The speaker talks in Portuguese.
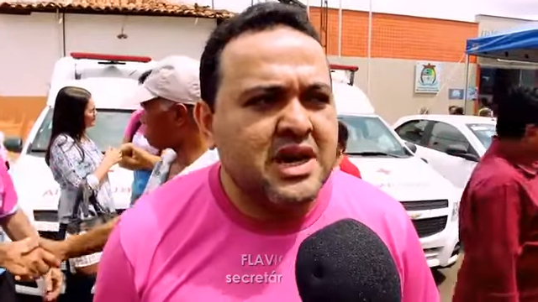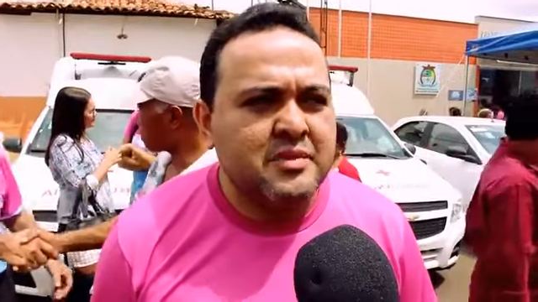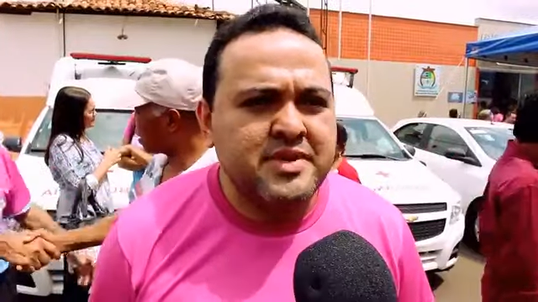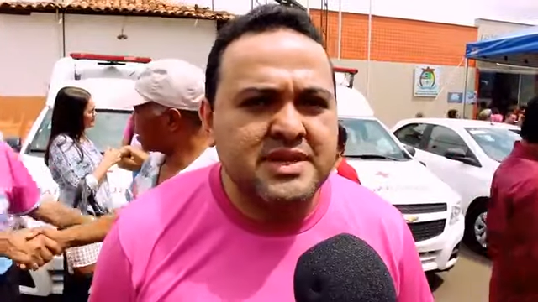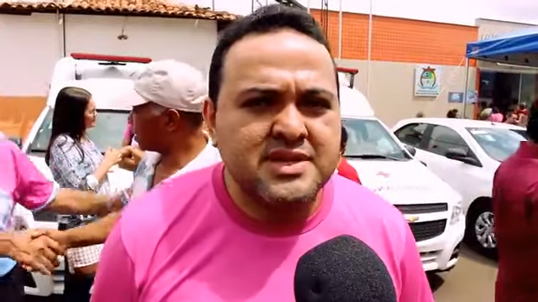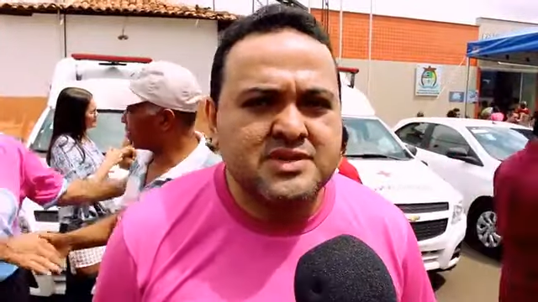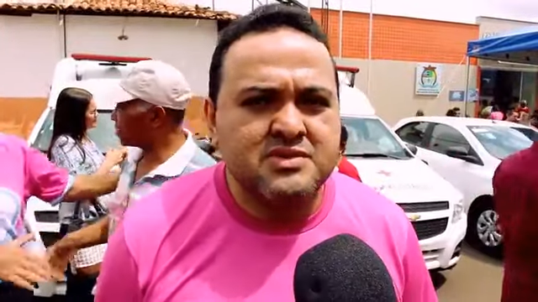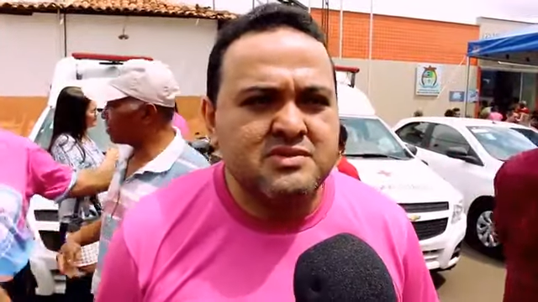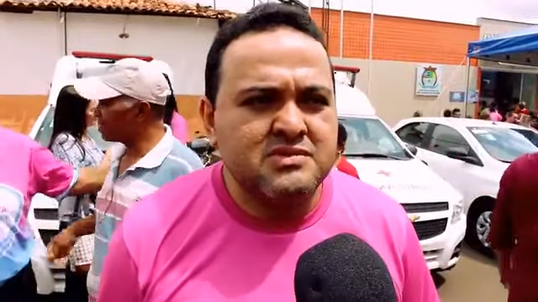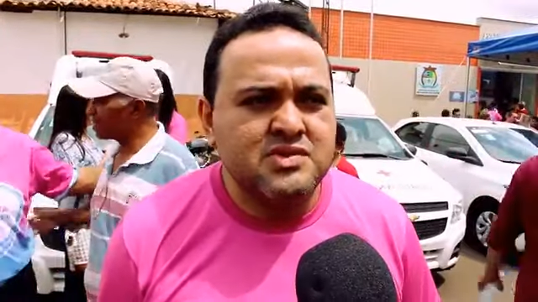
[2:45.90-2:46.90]
apenas
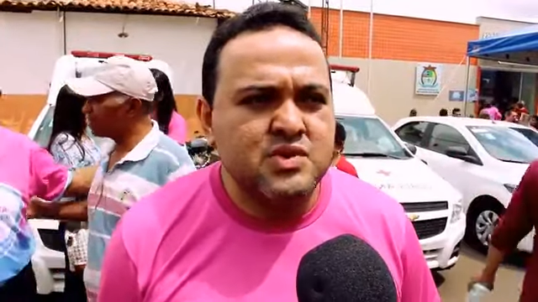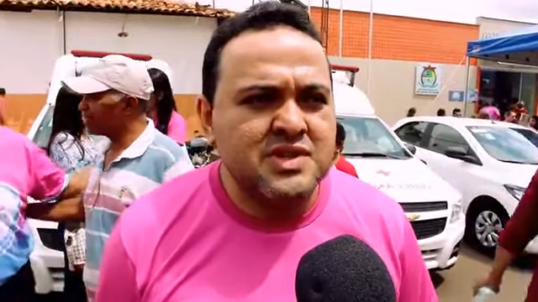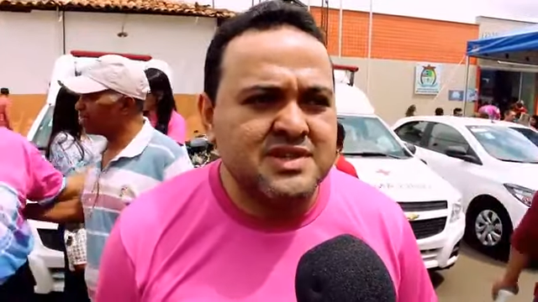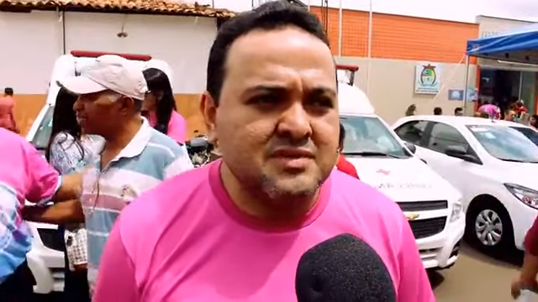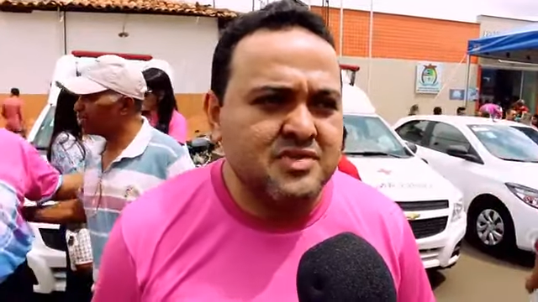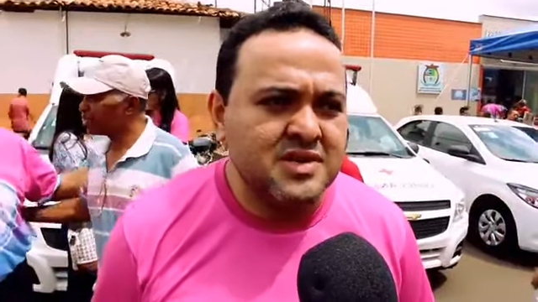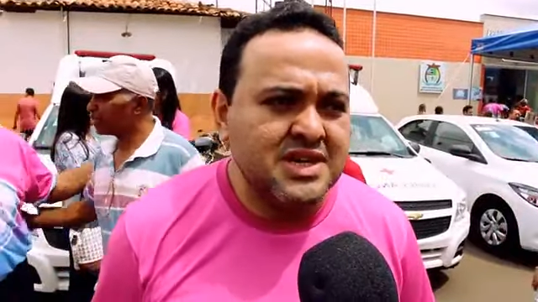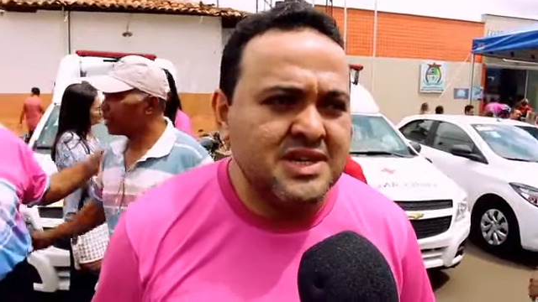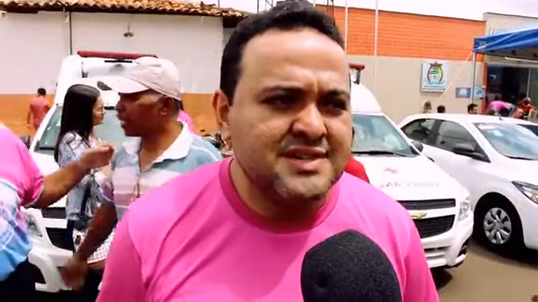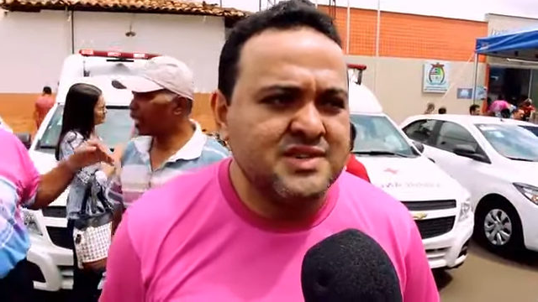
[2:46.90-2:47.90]
com duas
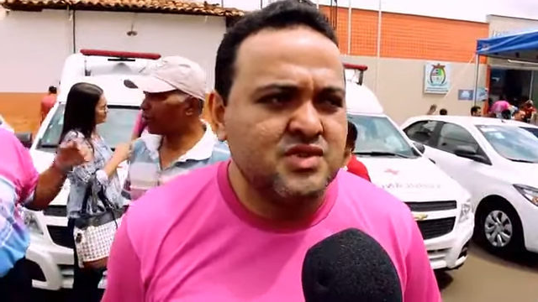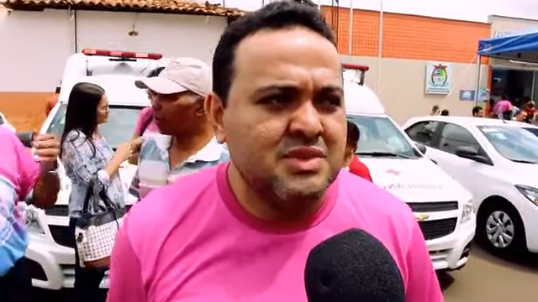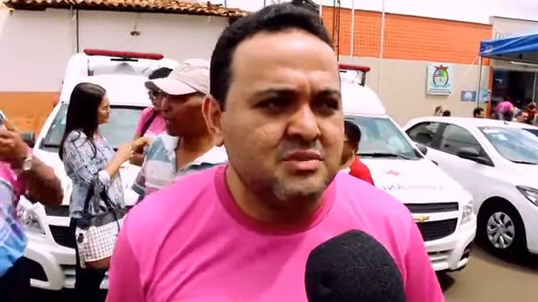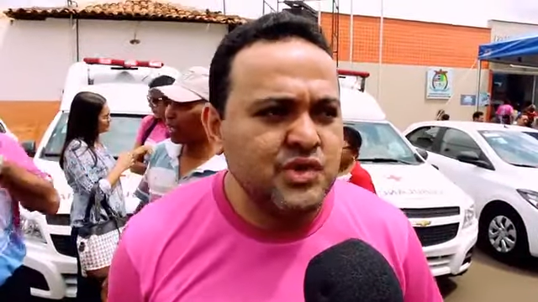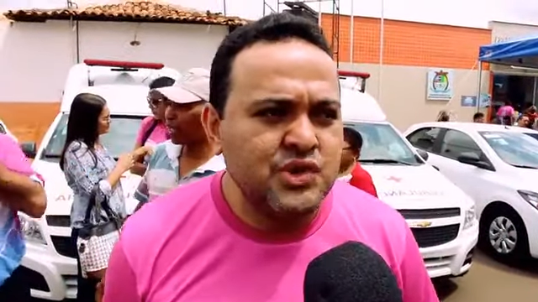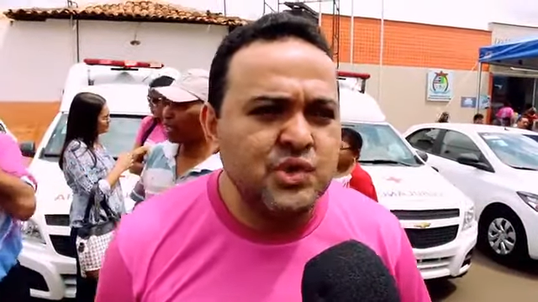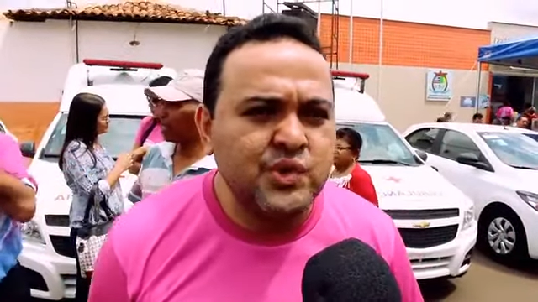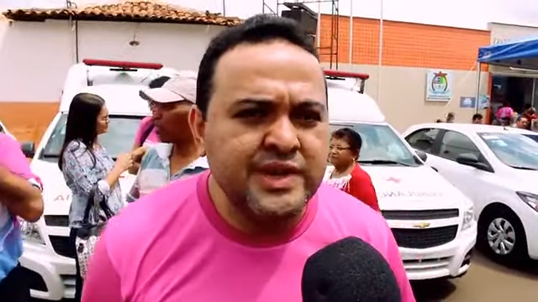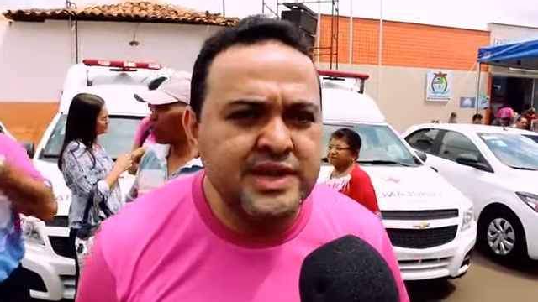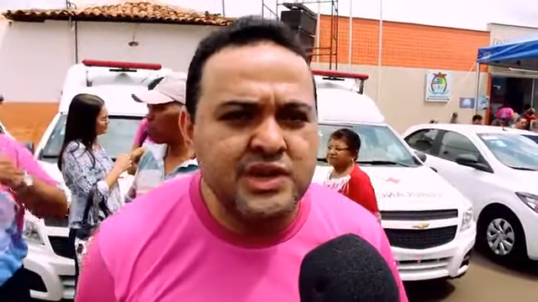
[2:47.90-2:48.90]
ambulâncias, uma muito
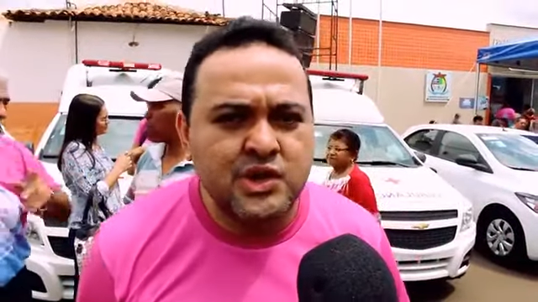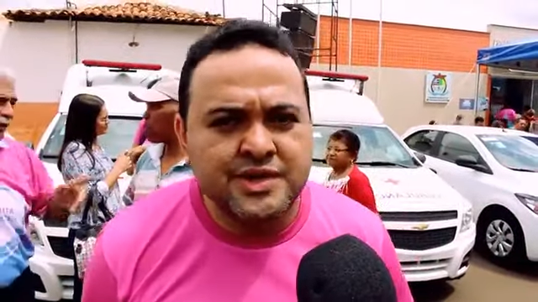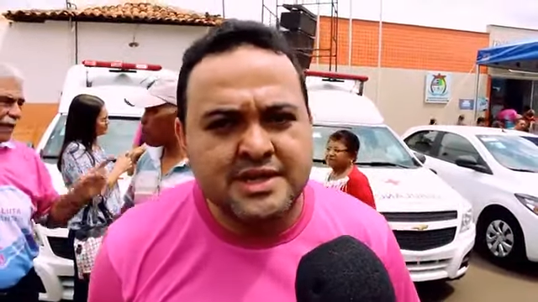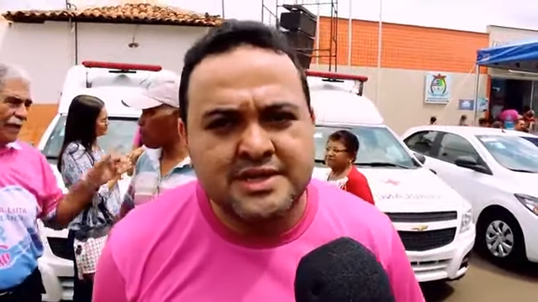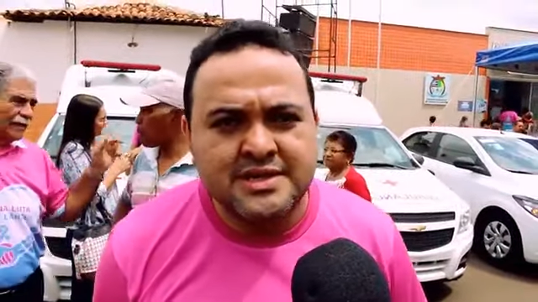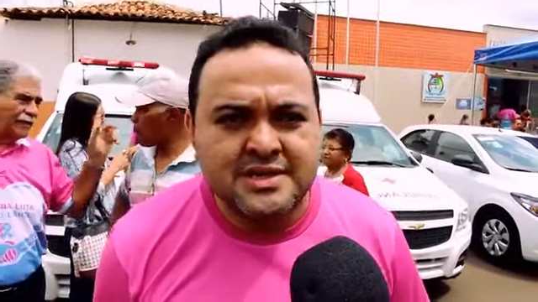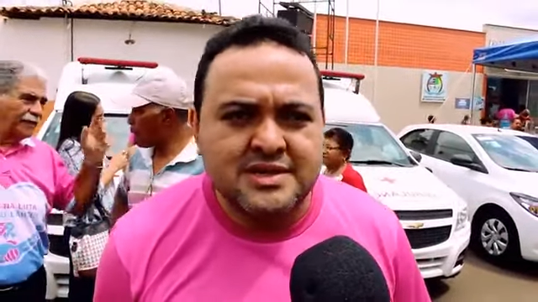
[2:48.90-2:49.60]
ruim e outra